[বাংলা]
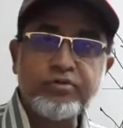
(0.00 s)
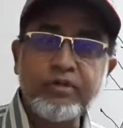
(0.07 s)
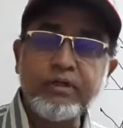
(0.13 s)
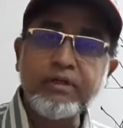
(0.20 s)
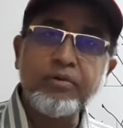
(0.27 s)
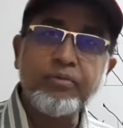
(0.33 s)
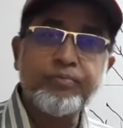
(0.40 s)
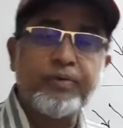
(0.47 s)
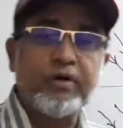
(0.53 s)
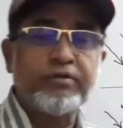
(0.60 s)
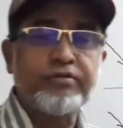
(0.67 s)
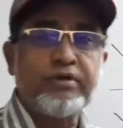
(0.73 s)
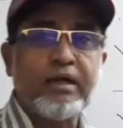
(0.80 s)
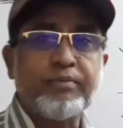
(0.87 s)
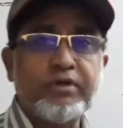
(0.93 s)
সেটাও পাওয়া
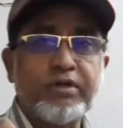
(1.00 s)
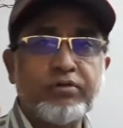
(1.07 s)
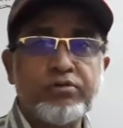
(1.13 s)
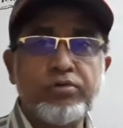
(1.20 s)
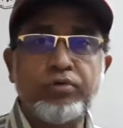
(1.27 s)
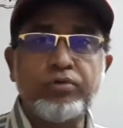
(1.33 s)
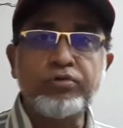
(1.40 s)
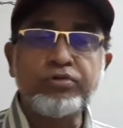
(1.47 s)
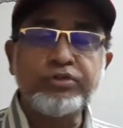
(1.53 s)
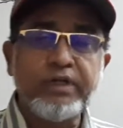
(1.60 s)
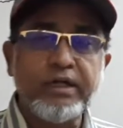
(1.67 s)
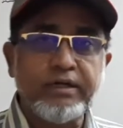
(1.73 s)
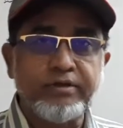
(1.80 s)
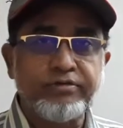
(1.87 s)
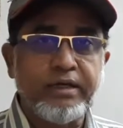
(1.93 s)
যায় আমরা যে
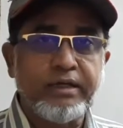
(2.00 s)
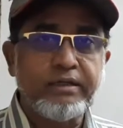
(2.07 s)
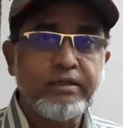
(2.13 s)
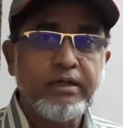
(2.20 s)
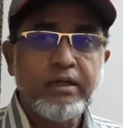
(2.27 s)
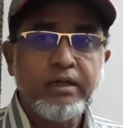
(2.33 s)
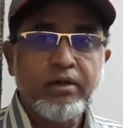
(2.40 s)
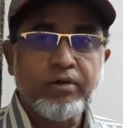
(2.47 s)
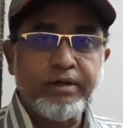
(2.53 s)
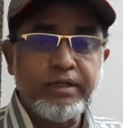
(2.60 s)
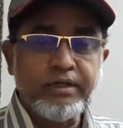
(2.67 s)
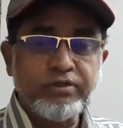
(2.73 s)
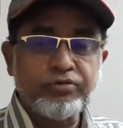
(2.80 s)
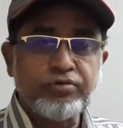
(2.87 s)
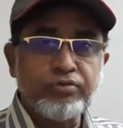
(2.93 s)
অনুষ্ঠানে যাই
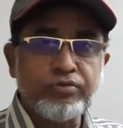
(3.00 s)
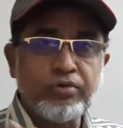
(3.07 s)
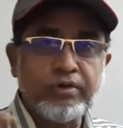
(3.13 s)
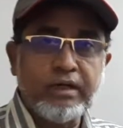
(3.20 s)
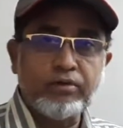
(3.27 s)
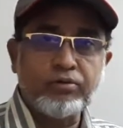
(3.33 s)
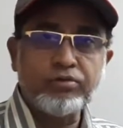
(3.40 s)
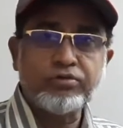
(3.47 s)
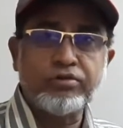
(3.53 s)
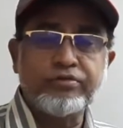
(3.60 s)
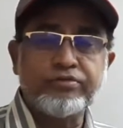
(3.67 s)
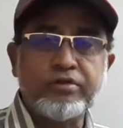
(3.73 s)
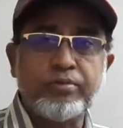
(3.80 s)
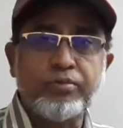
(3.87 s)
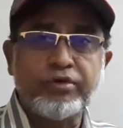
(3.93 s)
অনেক সুন্দর
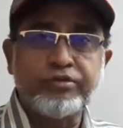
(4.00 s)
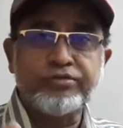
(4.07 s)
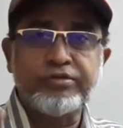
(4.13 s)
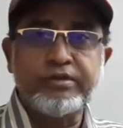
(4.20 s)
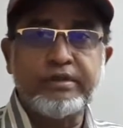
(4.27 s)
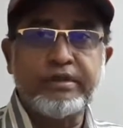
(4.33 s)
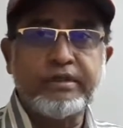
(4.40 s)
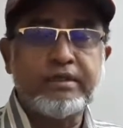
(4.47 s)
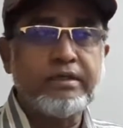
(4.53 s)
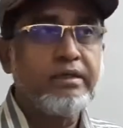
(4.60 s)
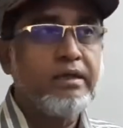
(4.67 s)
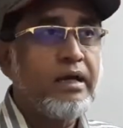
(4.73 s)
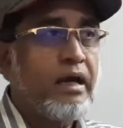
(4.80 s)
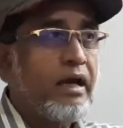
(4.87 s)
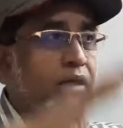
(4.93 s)
আলোকসজ্জা মঞ্চে দেখি
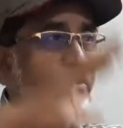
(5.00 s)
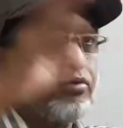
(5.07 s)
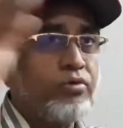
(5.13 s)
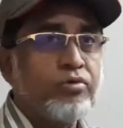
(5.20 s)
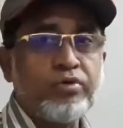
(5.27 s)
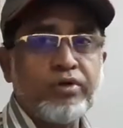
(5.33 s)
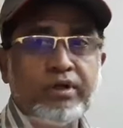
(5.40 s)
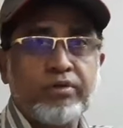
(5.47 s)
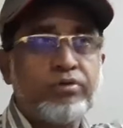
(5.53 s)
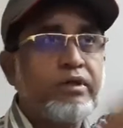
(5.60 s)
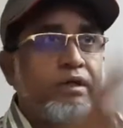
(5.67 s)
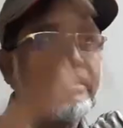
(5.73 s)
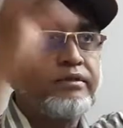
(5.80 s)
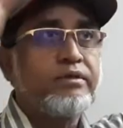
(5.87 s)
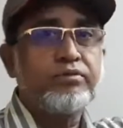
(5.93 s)
আলো ঘুরে ঘুরে
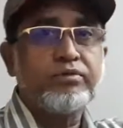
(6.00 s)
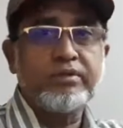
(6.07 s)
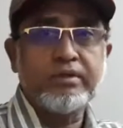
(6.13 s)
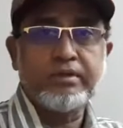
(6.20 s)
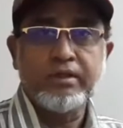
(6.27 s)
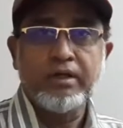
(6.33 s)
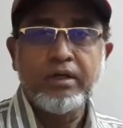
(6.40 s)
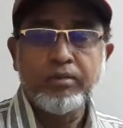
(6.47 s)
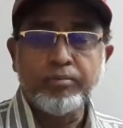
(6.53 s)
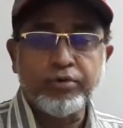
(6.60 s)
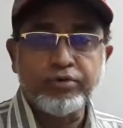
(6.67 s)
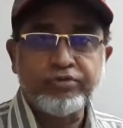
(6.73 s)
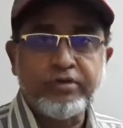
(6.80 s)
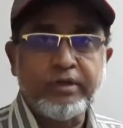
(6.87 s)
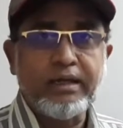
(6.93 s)
এদিক ওদিক
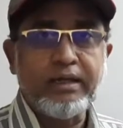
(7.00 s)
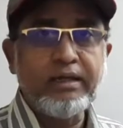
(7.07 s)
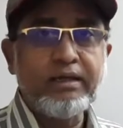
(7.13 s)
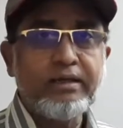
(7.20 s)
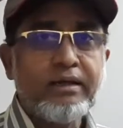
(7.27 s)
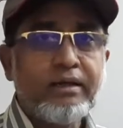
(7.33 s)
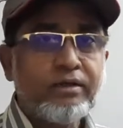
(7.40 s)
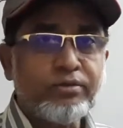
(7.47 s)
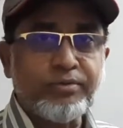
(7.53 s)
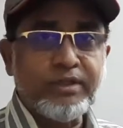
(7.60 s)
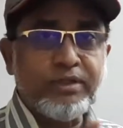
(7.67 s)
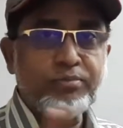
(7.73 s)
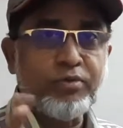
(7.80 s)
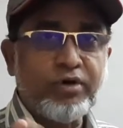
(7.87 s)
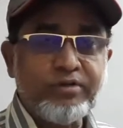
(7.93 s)
পড়ছে হ্যাঁ
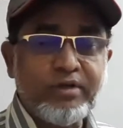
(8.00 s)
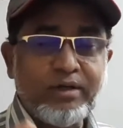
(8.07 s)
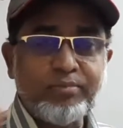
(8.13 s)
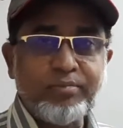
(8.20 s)
তোমাদের মজা